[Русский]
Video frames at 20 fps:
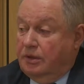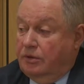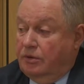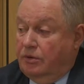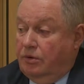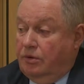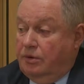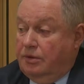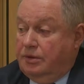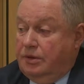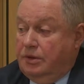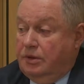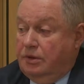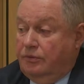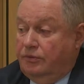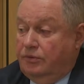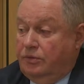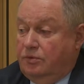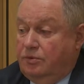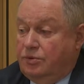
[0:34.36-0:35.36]
Но
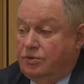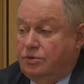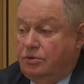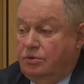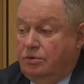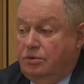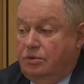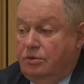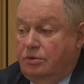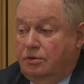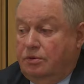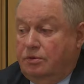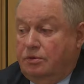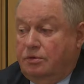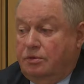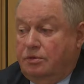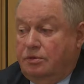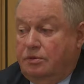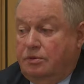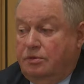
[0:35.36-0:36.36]
дело в том,
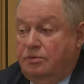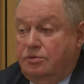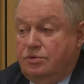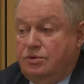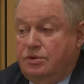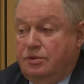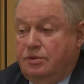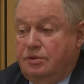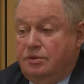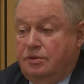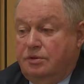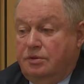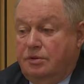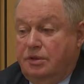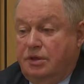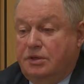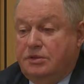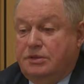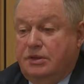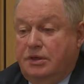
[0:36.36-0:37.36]
что э, нужно
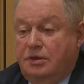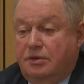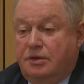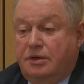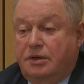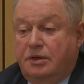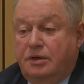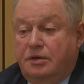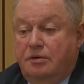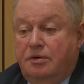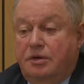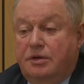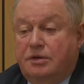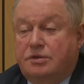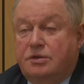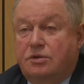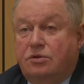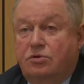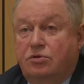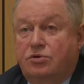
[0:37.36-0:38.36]
расставить, как
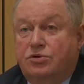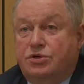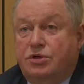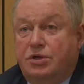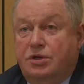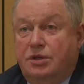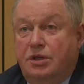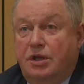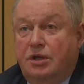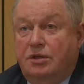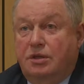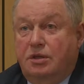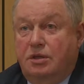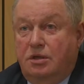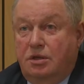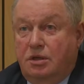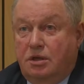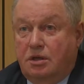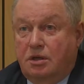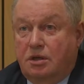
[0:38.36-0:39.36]
говорится, точки над
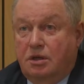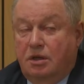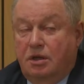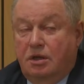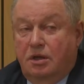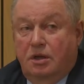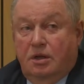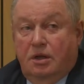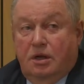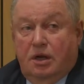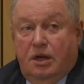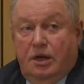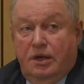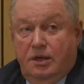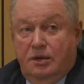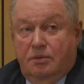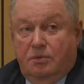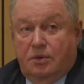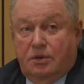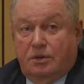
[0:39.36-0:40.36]
«и». А
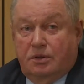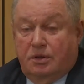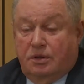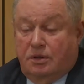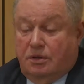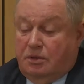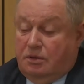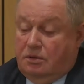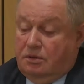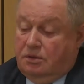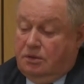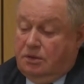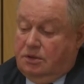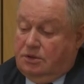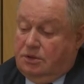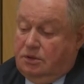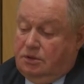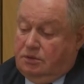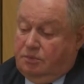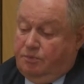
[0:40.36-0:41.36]
именно,
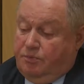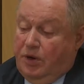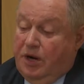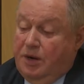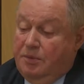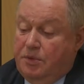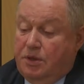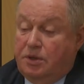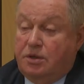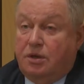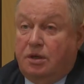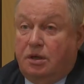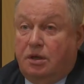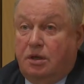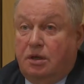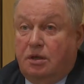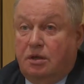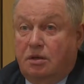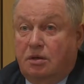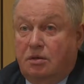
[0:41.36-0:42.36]
значит,
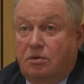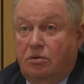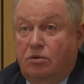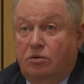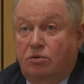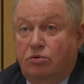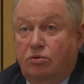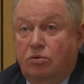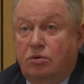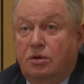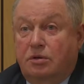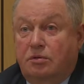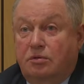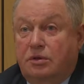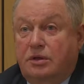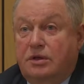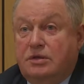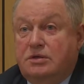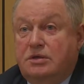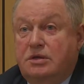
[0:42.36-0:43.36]
памятники культурного
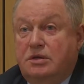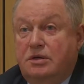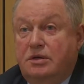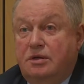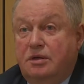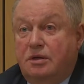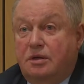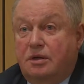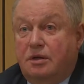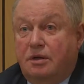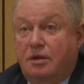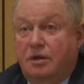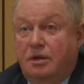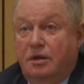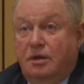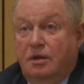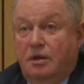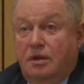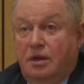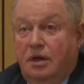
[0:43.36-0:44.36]
наследия
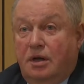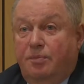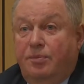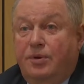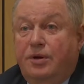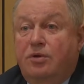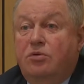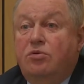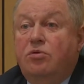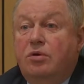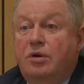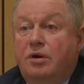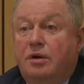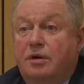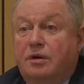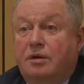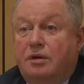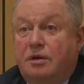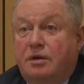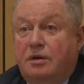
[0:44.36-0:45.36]

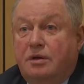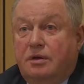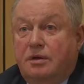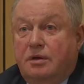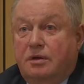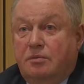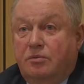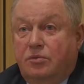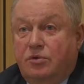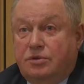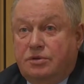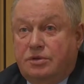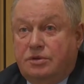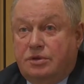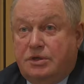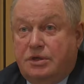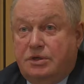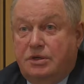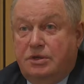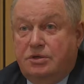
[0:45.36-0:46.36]
априори, можно
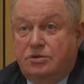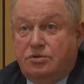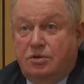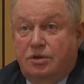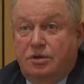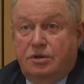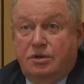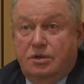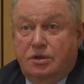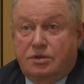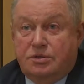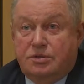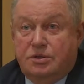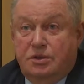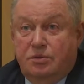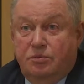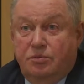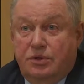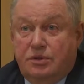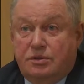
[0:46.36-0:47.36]
сказать, что они
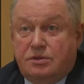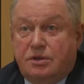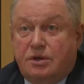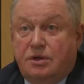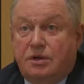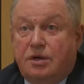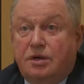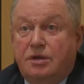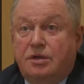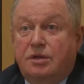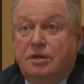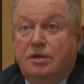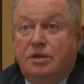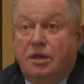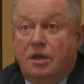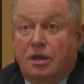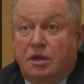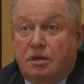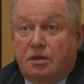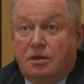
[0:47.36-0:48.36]
должны быть
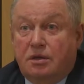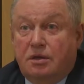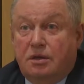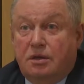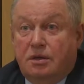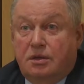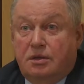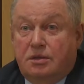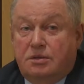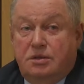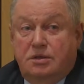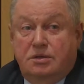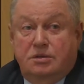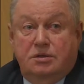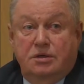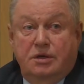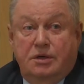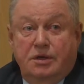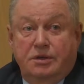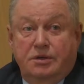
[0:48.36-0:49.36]
сохранены.
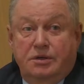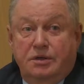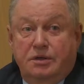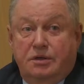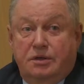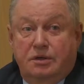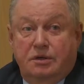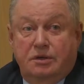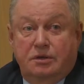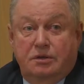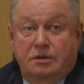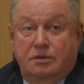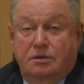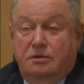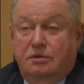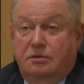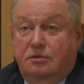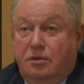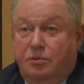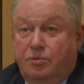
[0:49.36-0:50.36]
Здесь никаких э,
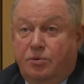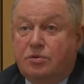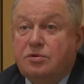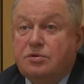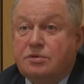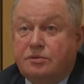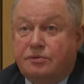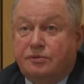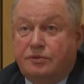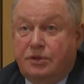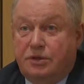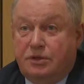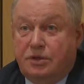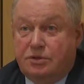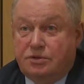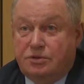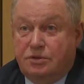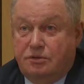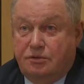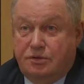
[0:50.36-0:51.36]
вопросов не
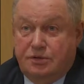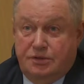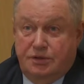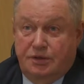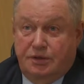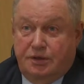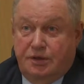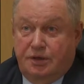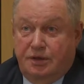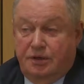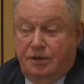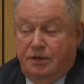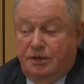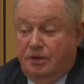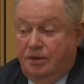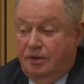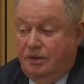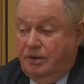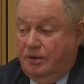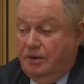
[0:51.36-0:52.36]
должно возникать.
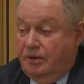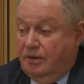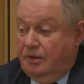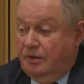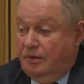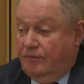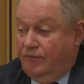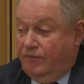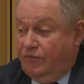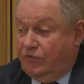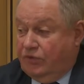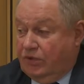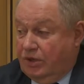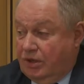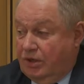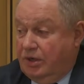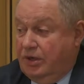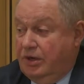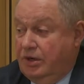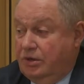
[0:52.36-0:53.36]

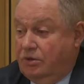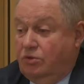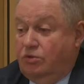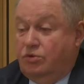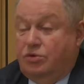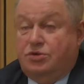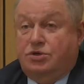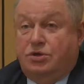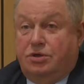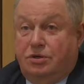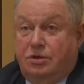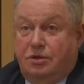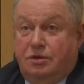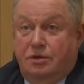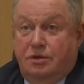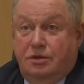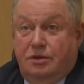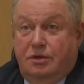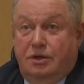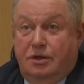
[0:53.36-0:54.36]
Вторая точка,
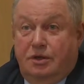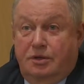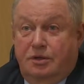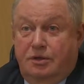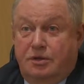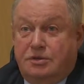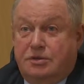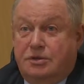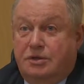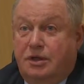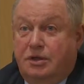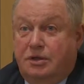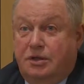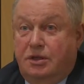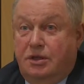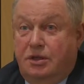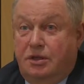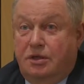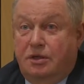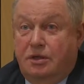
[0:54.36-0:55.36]
как говорится, над
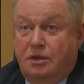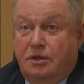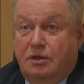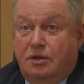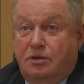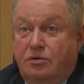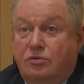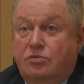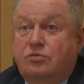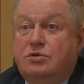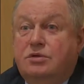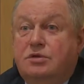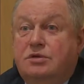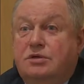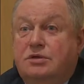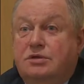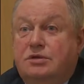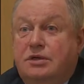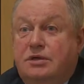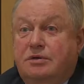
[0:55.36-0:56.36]
«и», нужно
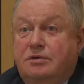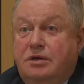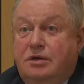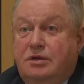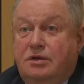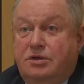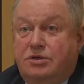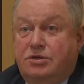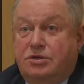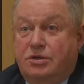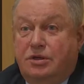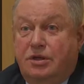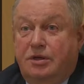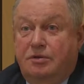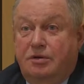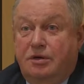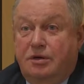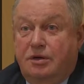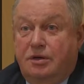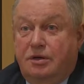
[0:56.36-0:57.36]
создавать для
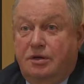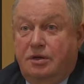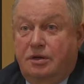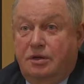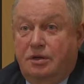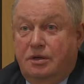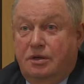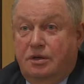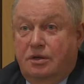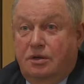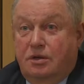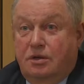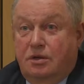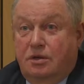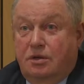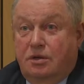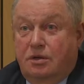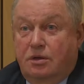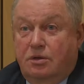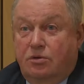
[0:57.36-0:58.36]
человека
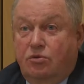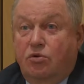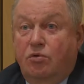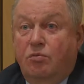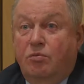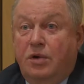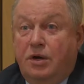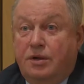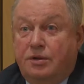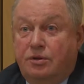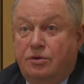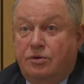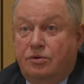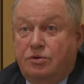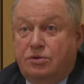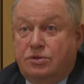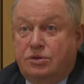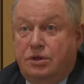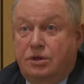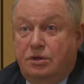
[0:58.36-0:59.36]

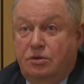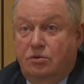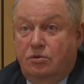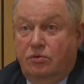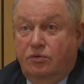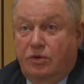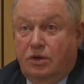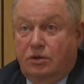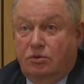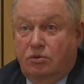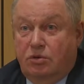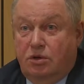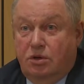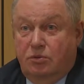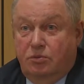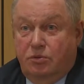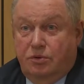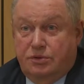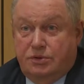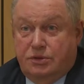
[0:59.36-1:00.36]
гуманную среду, в
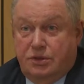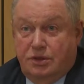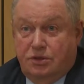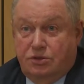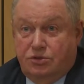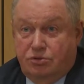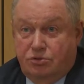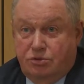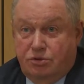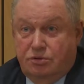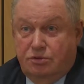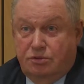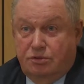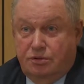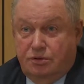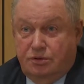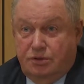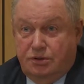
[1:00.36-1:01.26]
которой бы он себя чувствовал